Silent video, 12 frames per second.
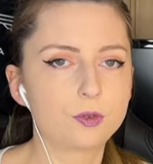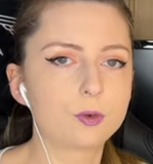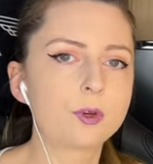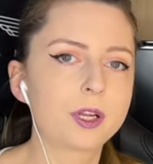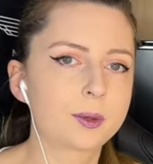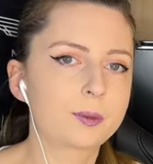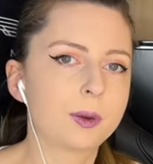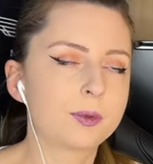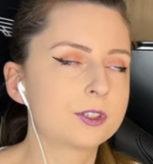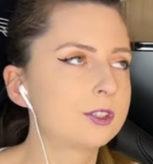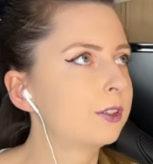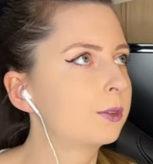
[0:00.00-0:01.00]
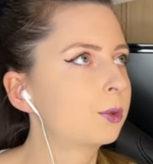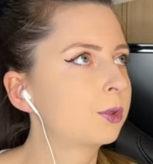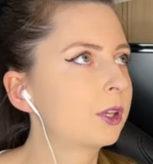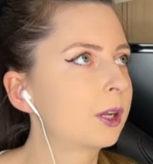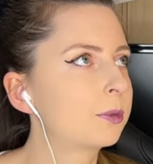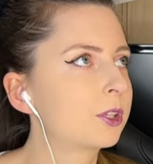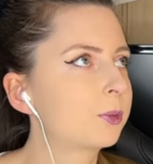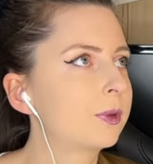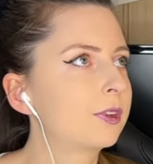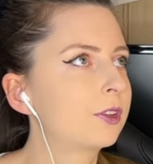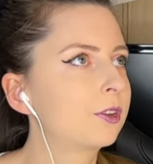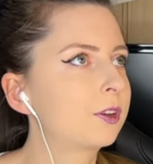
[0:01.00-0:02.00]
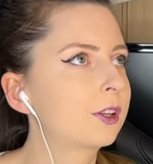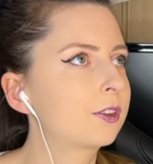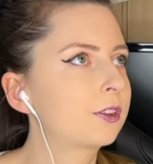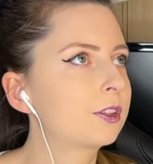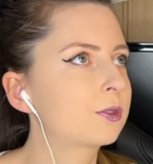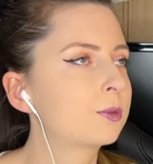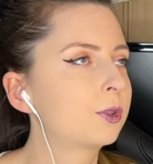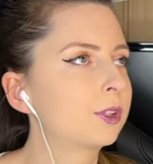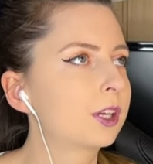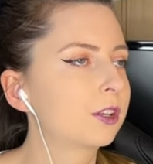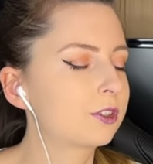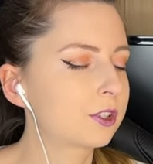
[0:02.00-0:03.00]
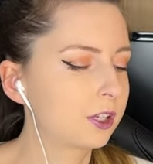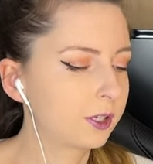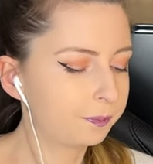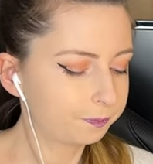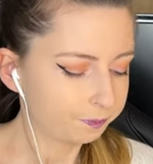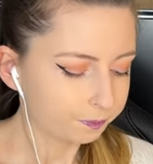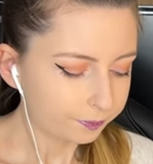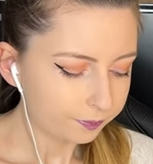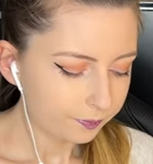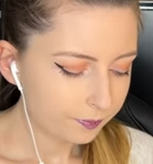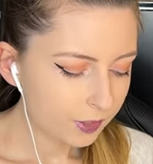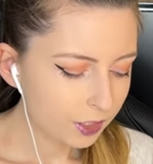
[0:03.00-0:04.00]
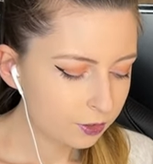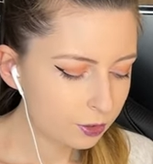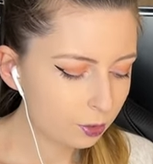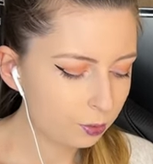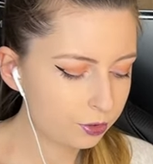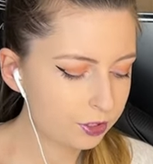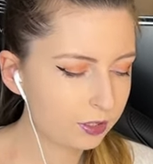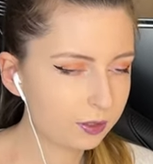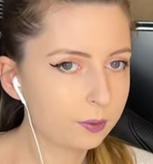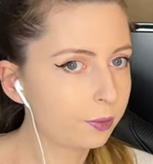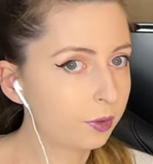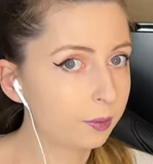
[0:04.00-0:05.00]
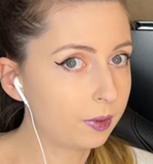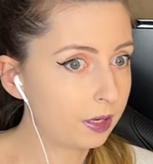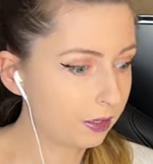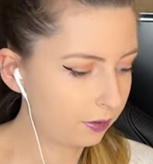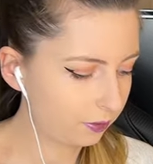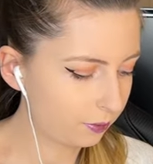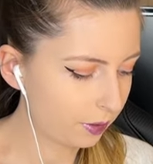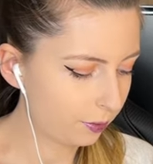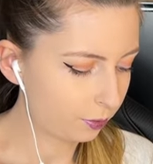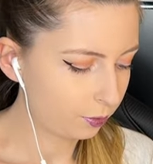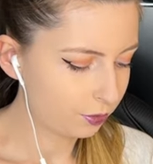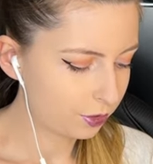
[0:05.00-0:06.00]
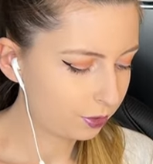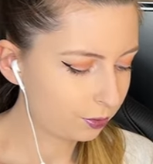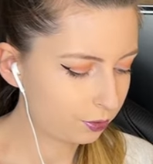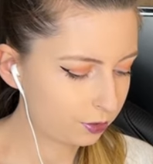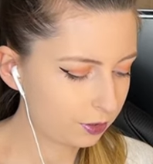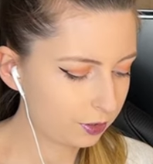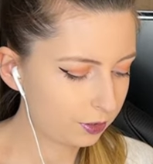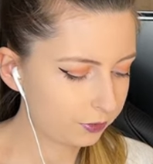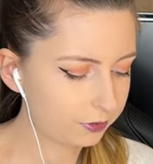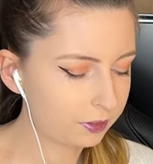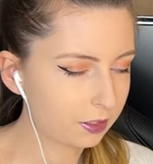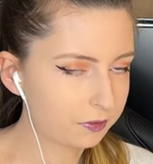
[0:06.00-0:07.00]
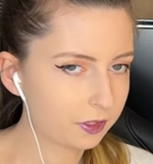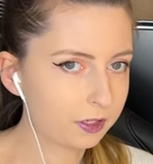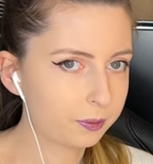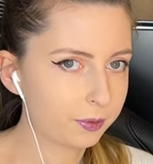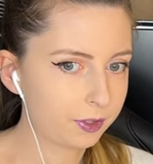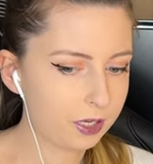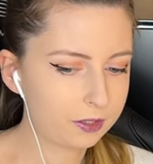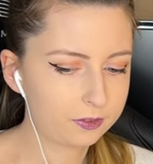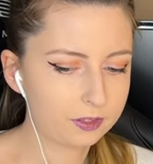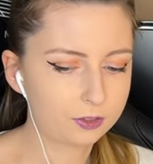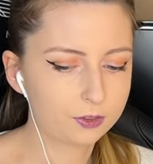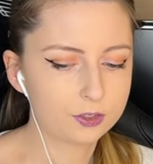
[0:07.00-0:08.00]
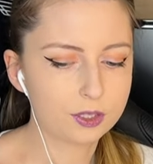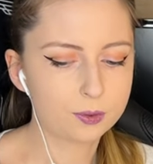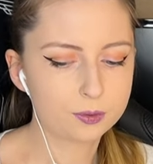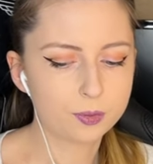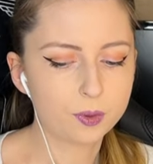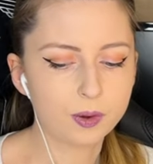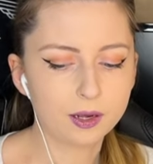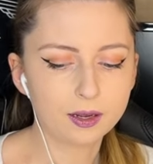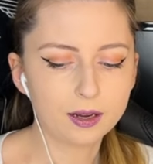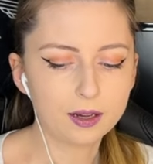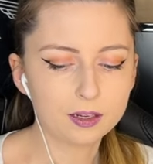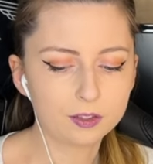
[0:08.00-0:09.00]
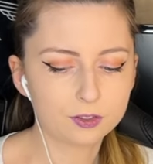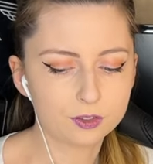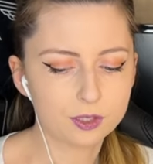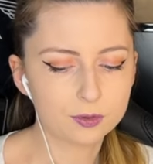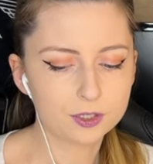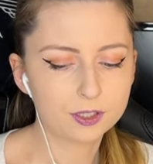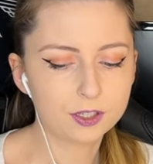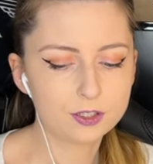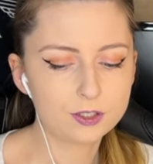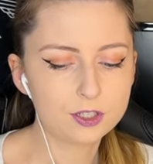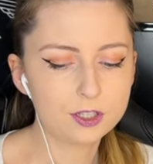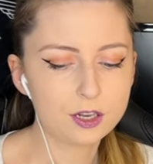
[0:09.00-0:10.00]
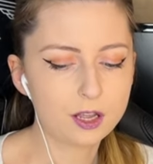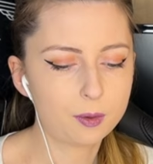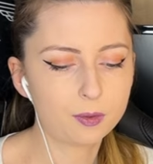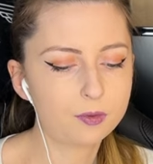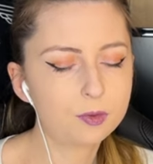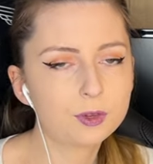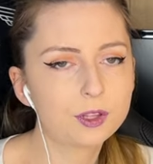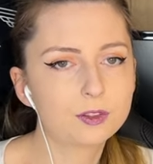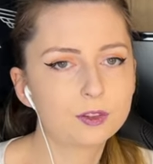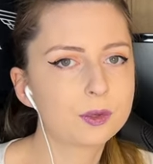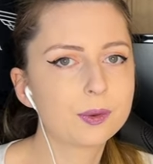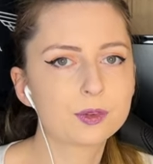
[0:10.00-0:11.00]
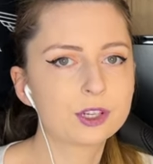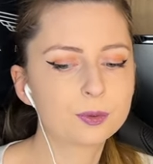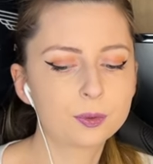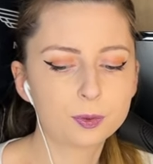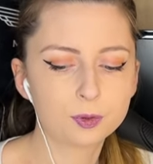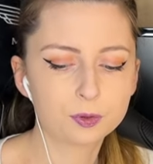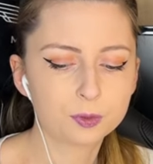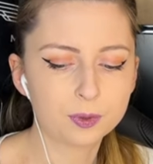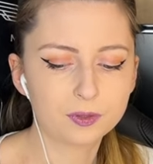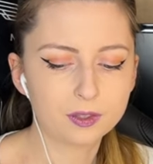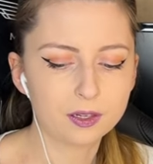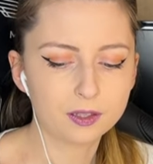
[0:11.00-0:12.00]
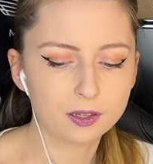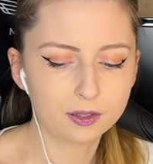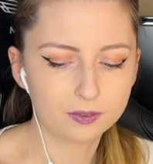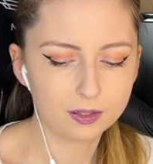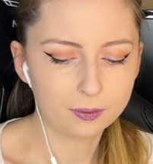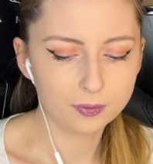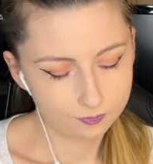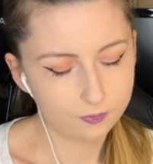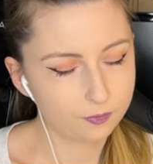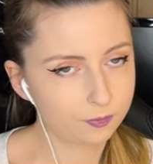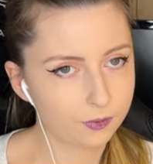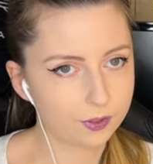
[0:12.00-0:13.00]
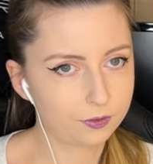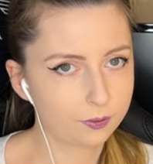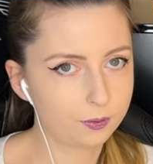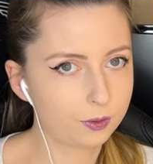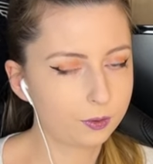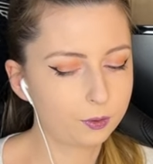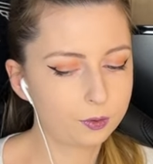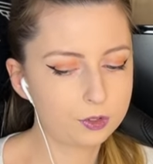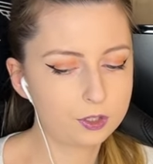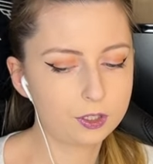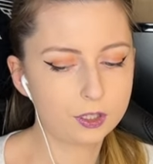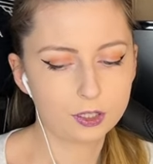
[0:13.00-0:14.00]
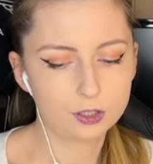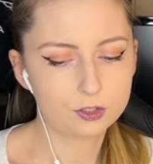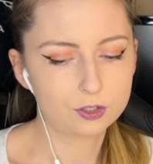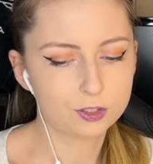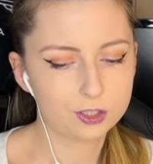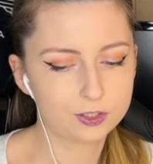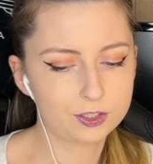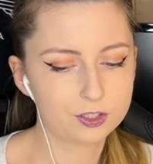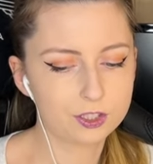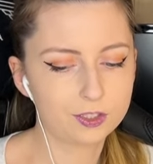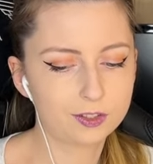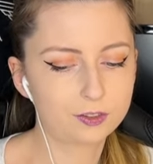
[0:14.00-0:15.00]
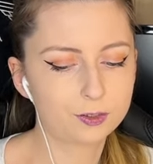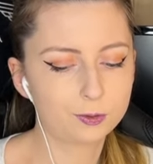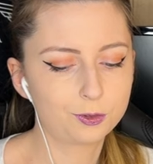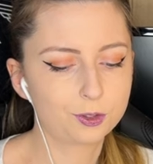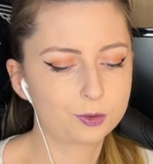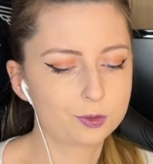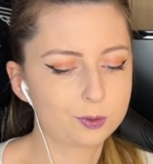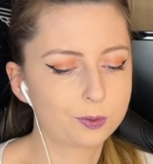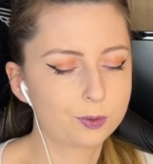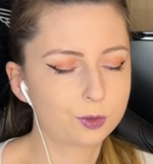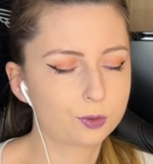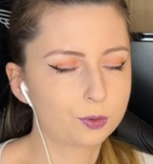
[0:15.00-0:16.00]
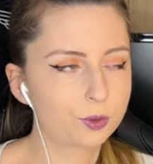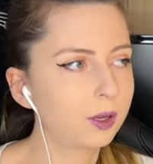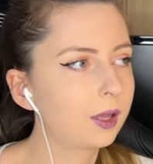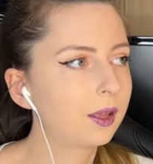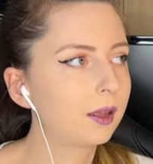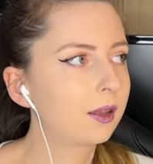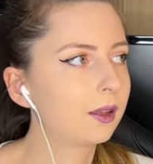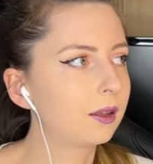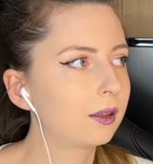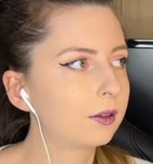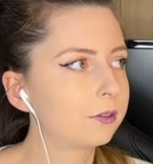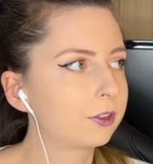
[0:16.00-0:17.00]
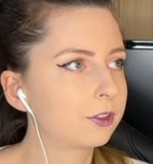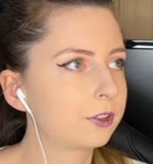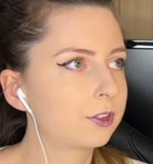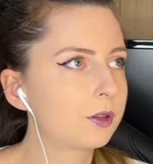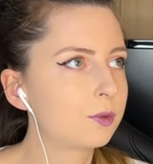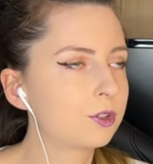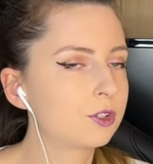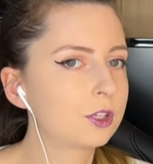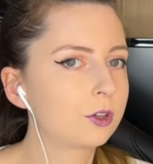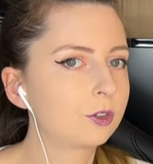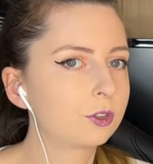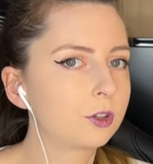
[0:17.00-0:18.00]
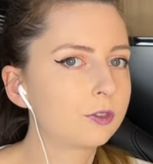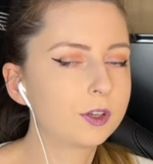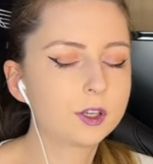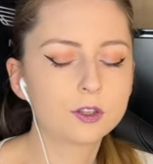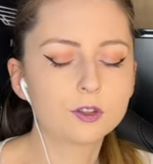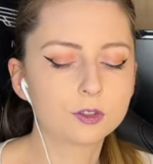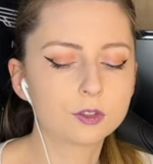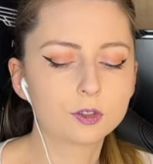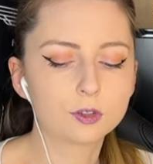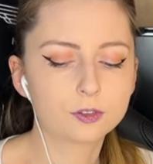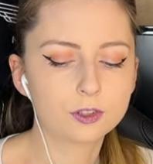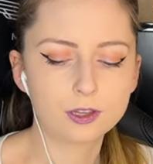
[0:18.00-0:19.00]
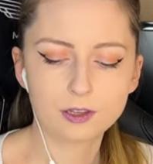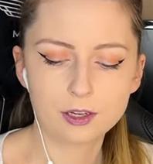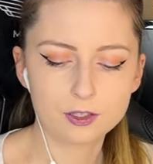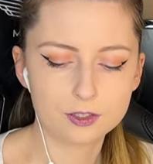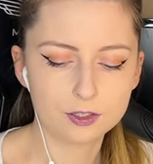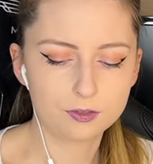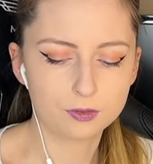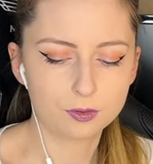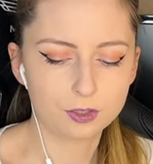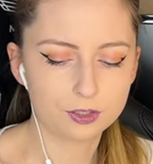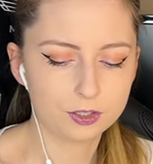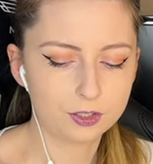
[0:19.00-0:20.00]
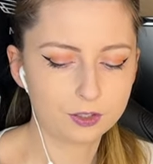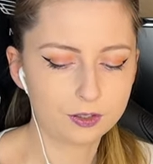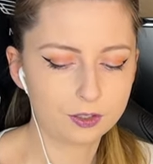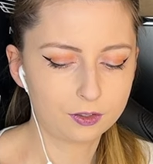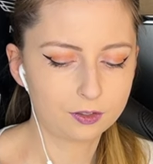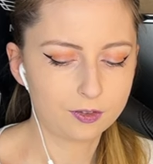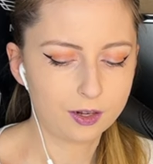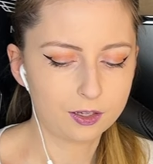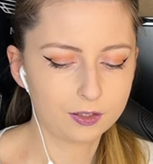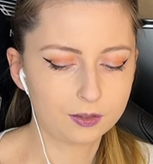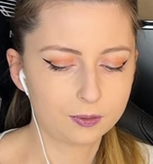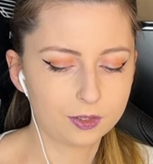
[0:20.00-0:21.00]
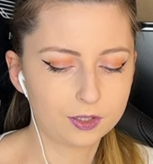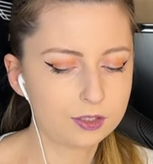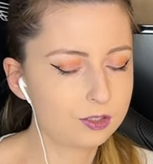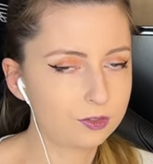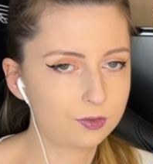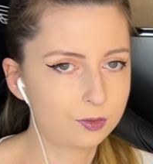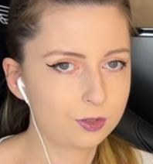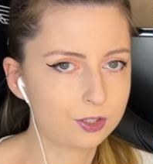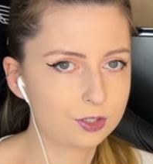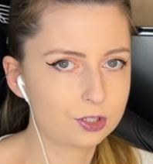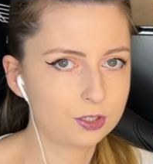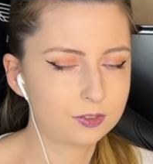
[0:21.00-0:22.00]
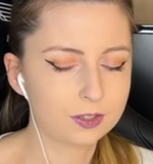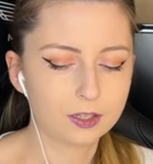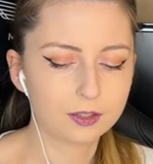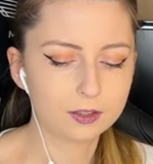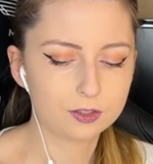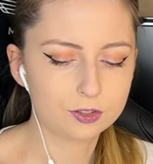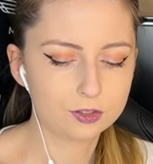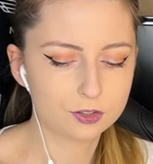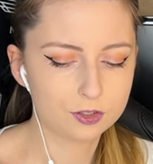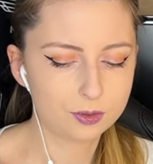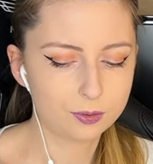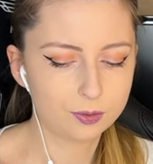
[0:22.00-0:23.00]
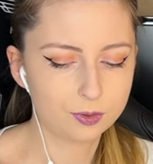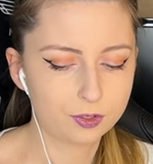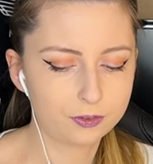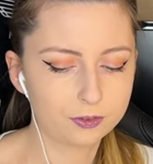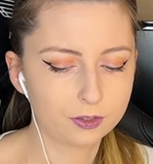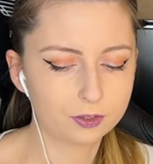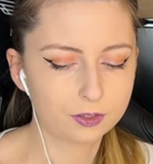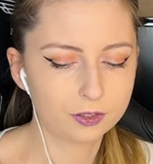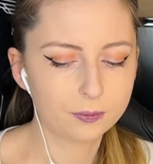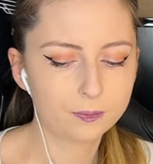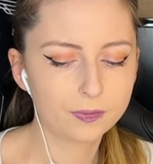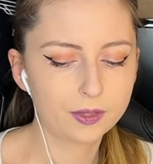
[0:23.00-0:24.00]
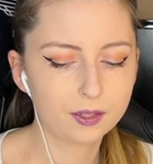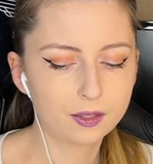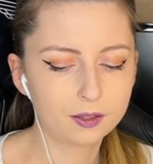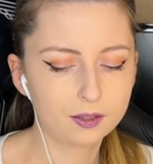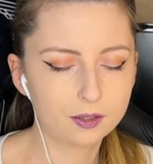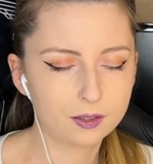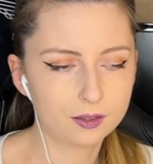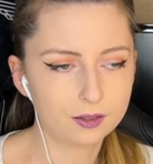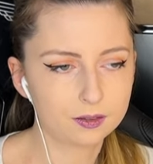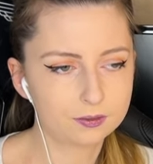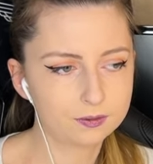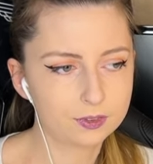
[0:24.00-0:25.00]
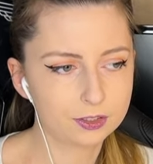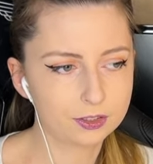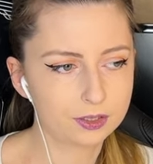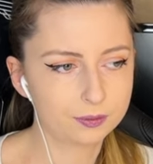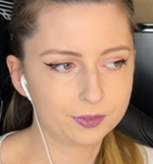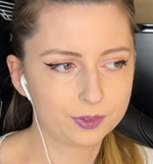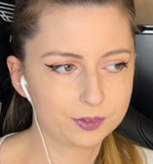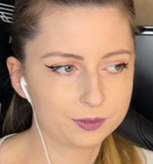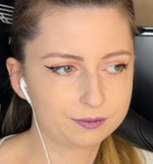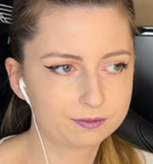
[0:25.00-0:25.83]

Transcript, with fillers: ogóle jak byłam też instruktorem przez pewien okres, to też było tak, że ci ludzie, było bardzo mało ludzi, którzy zostawiali po jazdach, coś tam pomagali, coś tam się kręcili, albo w ogóle ze sobą czas po prostu spędzali razem. Bardzo mało ludzi, a jeszcze się zdarzali tacy ludzie, którzy po prostu, e, wiecie, chcieli przyjść na gotowe i no tylko skakać i w ogóle się nie interesowali tym, nie? I w ogóle życie stajemne czy coś nie było istotne. Takie gdzieś tam to